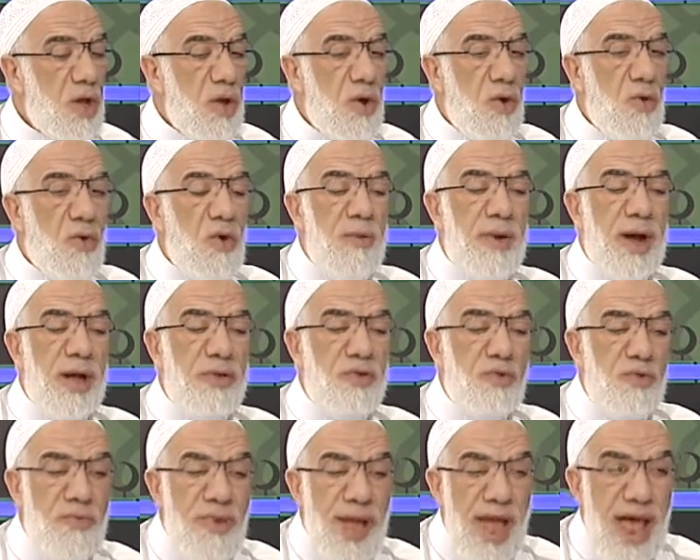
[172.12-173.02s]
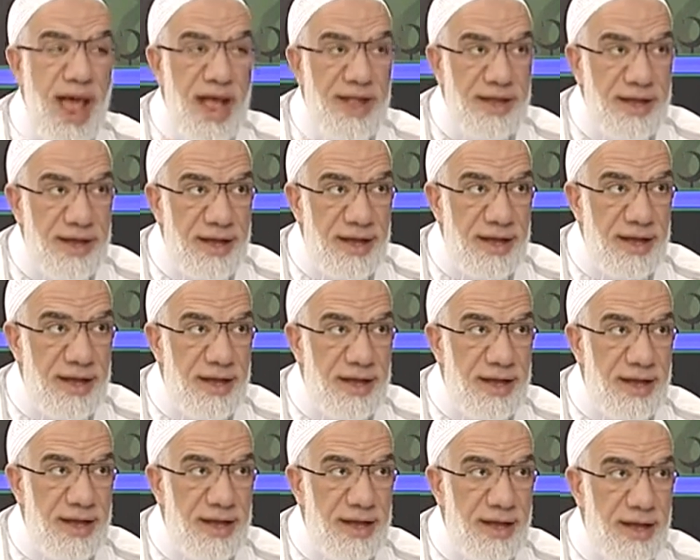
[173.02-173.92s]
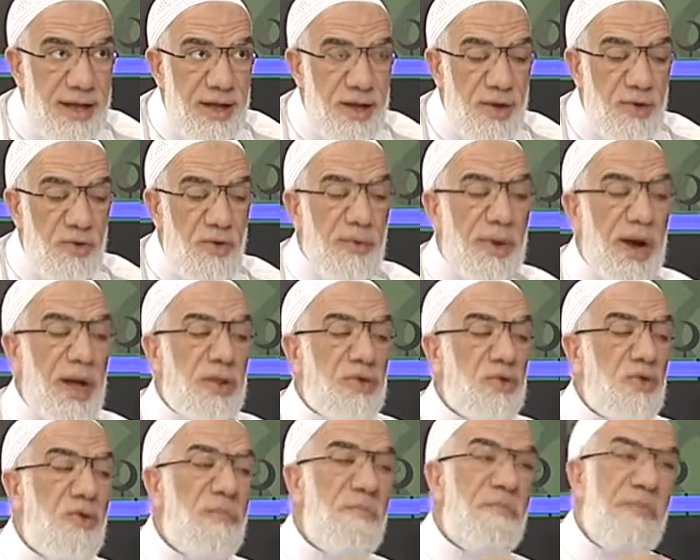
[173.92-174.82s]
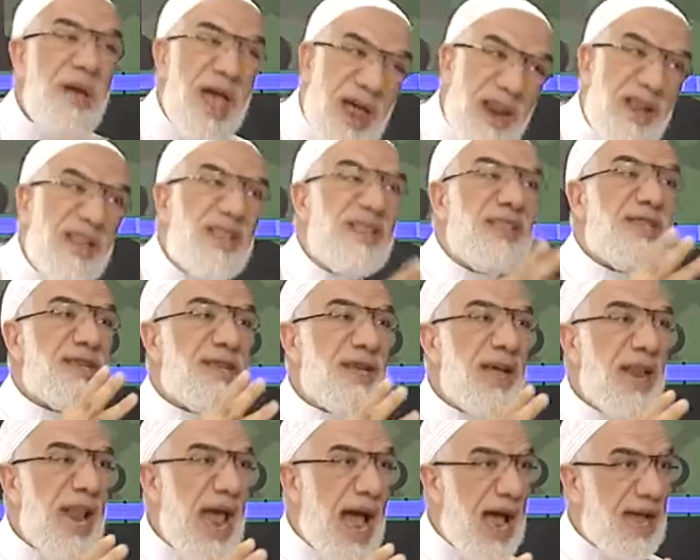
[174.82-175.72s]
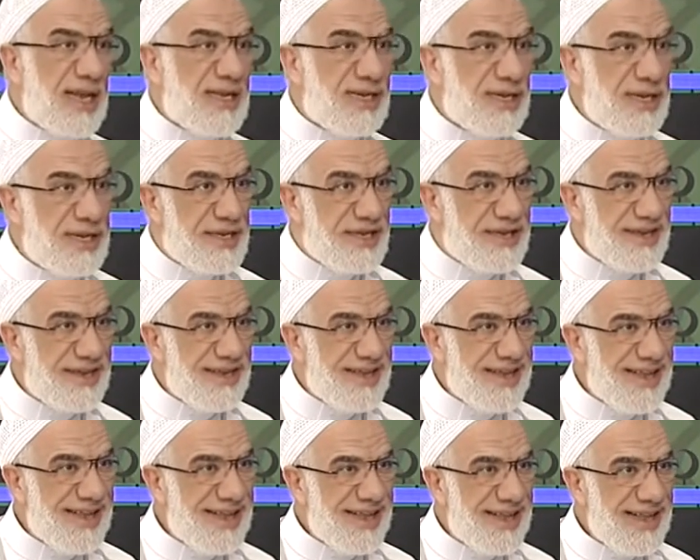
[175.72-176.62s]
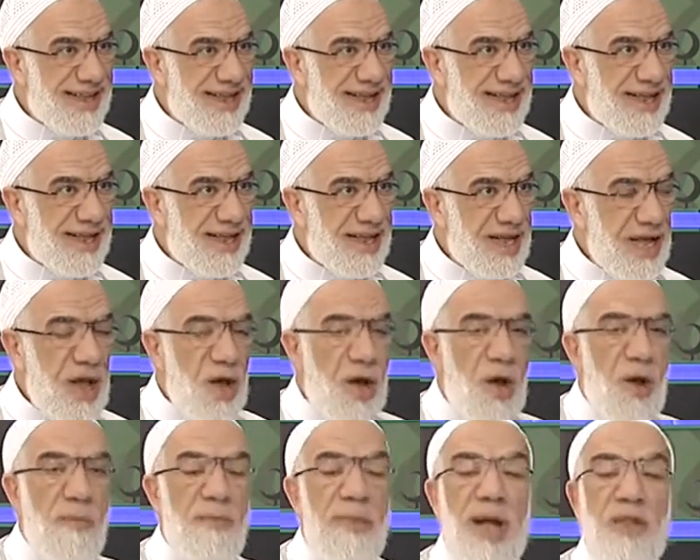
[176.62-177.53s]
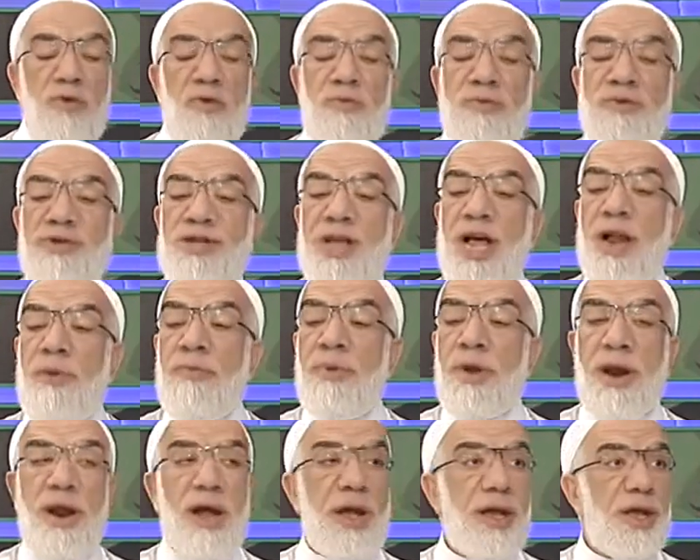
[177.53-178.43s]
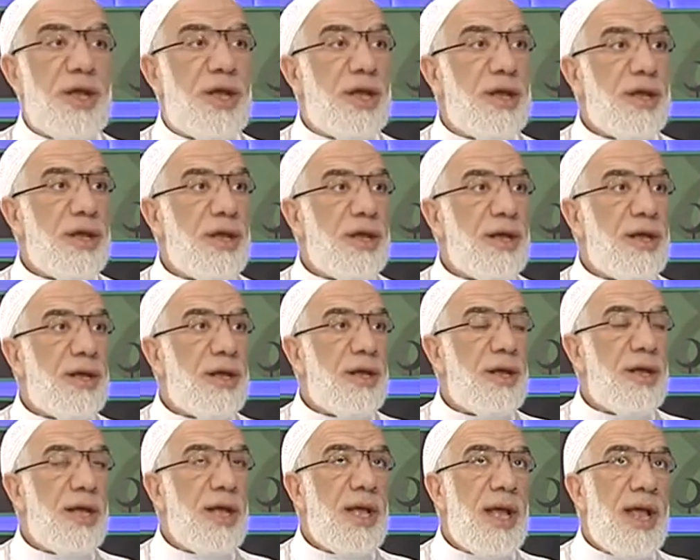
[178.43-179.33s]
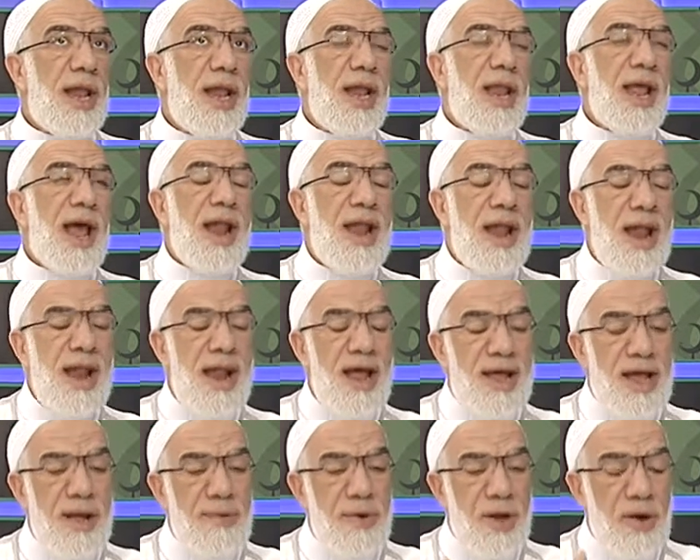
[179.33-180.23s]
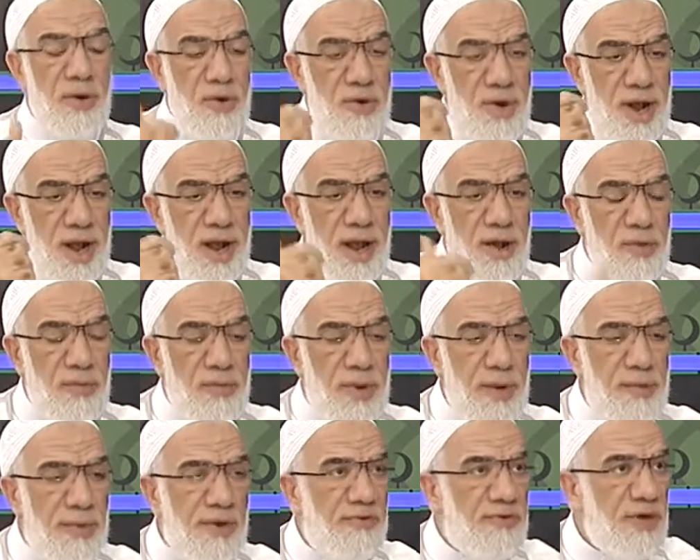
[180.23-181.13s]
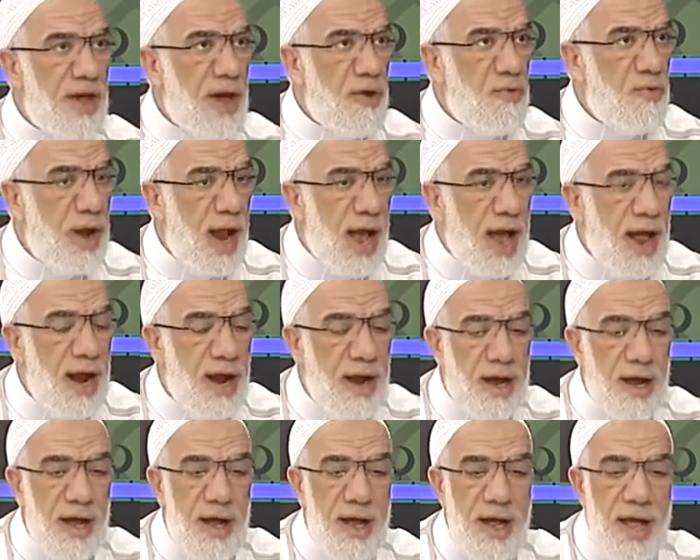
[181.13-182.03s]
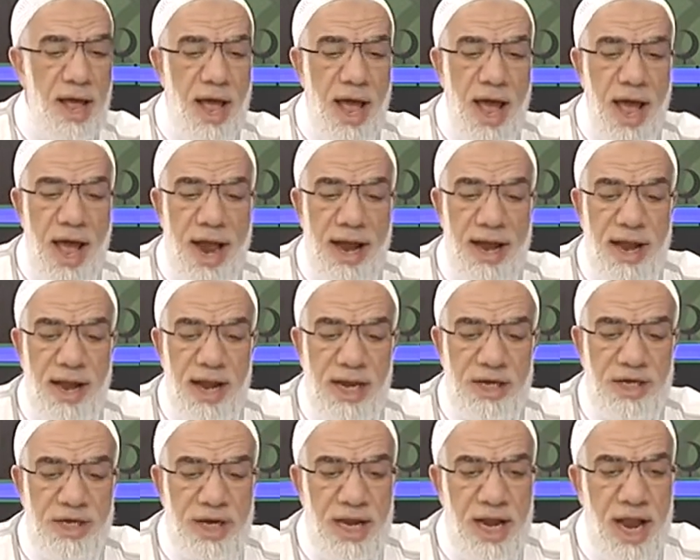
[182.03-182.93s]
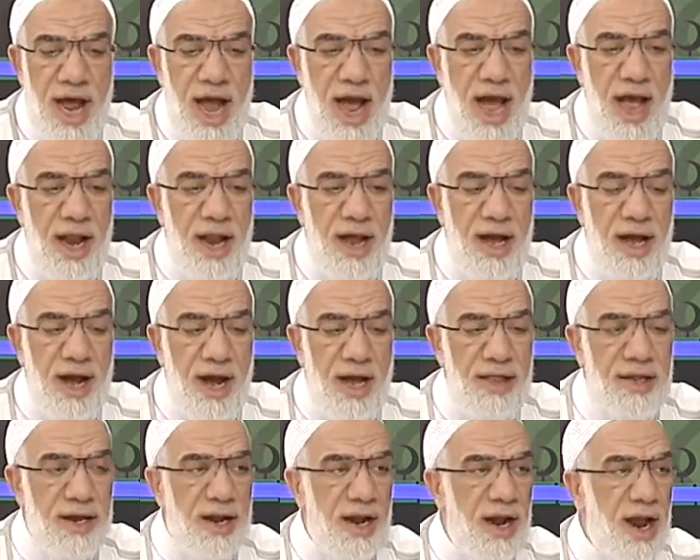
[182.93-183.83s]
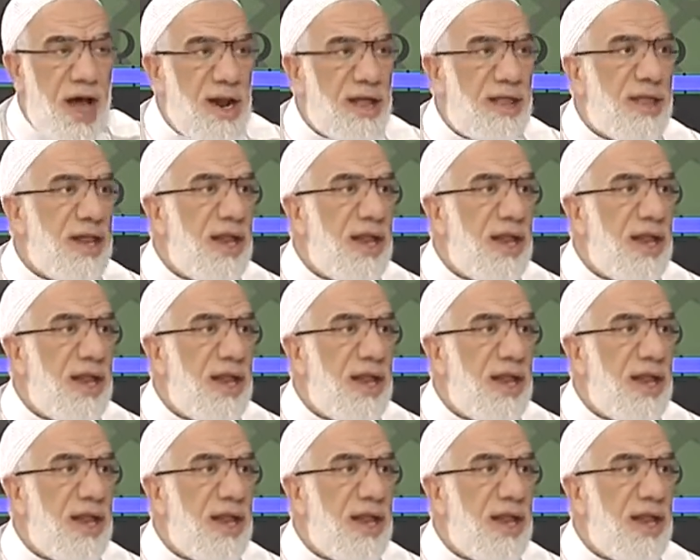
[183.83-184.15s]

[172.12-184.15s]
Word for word: وبعضهم هادئ وبعضهم بارد الاحاسيس بعضهم صلب الراي لاننا كما قلنا ربما في اول حلقه ان احنا جئنا على قدر الارض